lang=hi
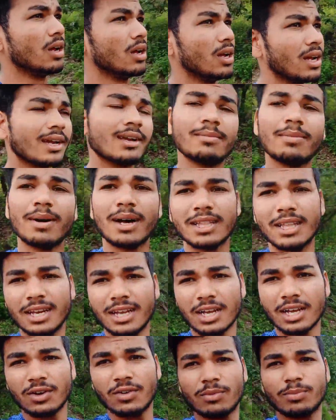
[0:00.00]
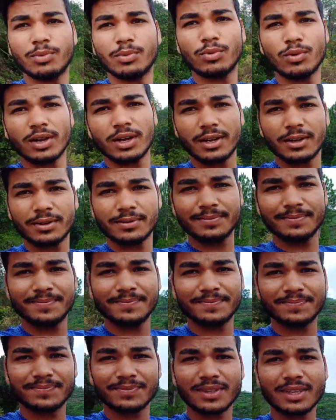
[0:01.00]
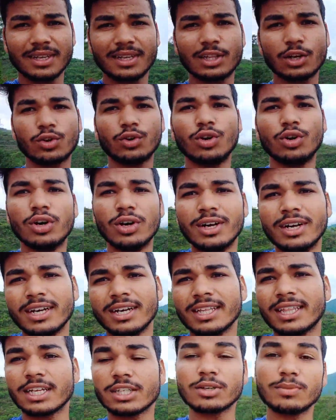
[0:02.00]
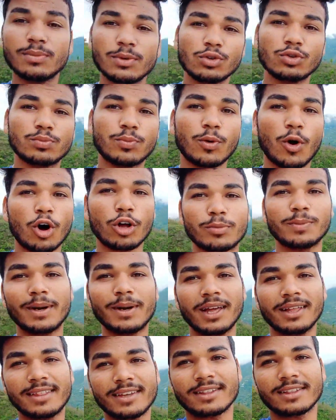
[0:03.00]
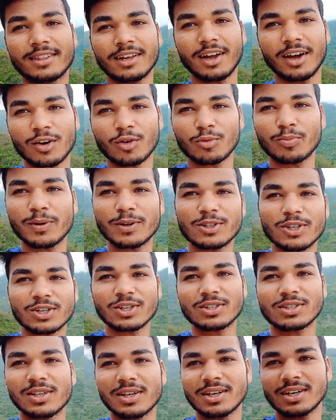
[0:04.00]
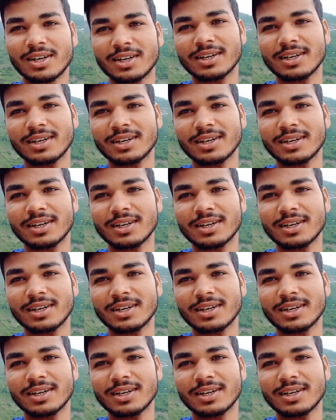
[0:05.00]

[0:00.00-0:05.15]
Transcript: लेकिन बादल लगे हुए पूरे ये देखो इधर से व्यूज़ बहुत बढ़िया दिखता है यार ऊपर छत से